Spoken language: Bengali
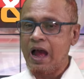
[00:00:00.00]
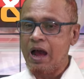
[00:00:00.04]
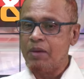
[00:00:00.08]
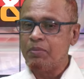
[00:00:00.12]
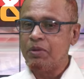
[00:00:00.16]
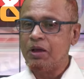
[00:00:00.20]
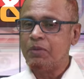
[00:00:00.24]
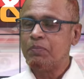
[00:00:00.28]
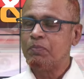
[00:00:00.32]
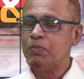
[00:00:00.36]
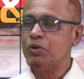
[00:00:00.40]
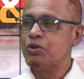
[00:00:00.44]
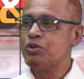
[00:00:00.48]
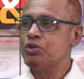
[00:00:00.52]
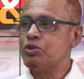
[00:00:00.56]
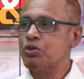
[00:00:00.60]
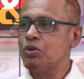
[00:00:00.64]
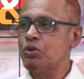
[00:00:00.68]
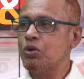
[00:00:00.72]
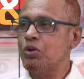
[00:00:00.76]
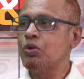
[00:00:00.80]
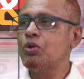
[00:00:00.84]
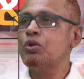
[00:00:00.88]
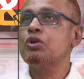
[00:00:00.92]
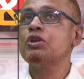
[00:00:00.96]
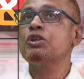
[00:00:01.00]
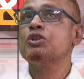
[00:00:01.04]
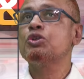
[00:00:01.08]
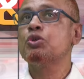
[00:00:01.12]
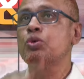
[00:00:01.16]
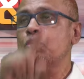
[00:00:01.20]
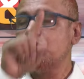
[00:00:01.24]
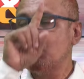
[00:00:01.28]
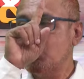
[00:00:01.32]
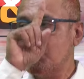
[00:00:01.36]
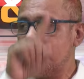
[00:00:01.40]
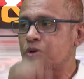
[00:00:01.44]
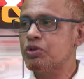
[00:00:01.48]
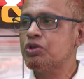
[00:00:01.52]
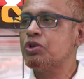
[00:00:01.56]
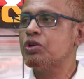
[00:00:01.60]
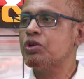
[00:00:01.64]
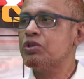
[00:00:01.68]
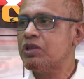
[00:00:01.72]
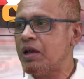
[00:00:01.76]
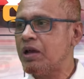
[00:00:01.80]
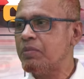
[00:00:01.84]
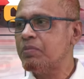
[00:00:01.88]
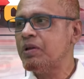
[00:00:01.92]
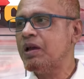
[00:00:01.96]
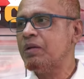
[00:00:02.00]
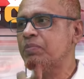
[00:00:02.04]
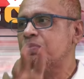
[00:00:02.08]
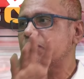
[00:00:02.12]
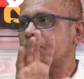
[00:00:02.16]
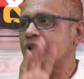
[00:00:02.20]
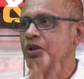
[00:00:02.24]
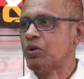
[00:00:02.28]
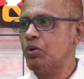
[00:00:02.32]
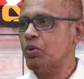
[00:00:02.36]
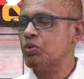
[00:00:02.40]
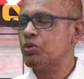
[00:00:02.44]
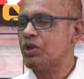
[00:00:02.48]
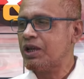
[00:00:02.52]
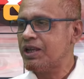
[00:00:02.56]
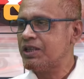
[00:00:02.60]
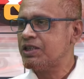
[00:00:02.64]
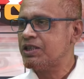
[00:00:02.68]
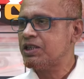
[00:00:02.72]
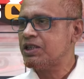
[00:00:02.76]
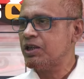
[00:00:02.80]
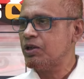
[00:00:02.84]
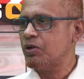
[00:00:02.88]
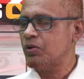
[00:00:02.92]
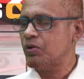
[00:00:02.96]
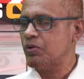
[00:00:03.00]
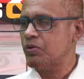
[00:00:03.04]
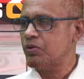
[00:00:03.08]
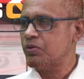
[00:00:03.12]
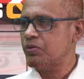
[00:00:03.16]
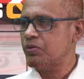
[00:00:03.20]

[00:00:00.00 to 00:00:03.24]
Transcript: আমার প্রশ্ন হলো এই ষোলো বছর দাবি আপনাদের কোথায় ছিল